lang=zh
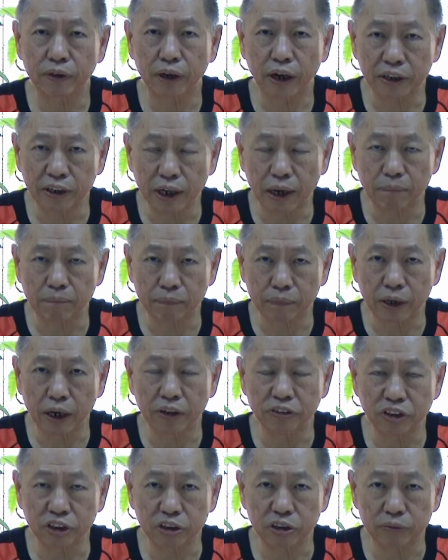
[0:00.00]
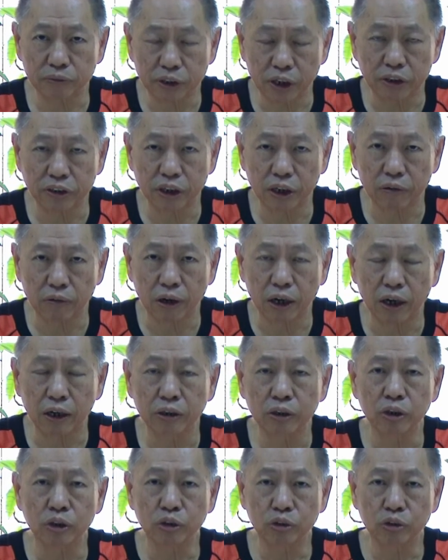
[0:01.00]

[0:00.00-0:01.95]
啊，你啊毋敢进入体制外，